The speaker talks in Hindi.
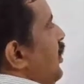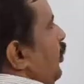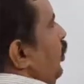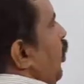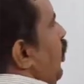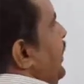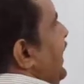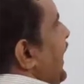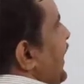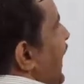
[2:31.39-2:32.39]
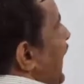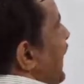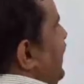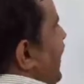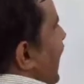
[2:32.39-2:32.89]
तो दो की जगह क्या
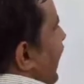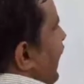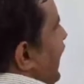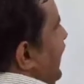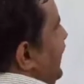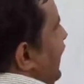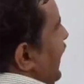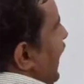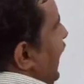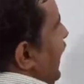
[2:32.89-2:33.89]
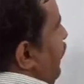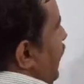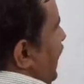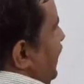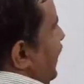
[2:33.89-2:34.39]
आया चार एक की जगह क्या आया
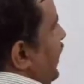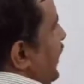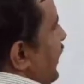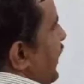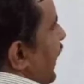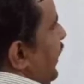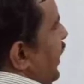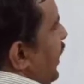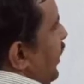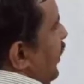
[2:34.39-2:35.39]
पाँच यानी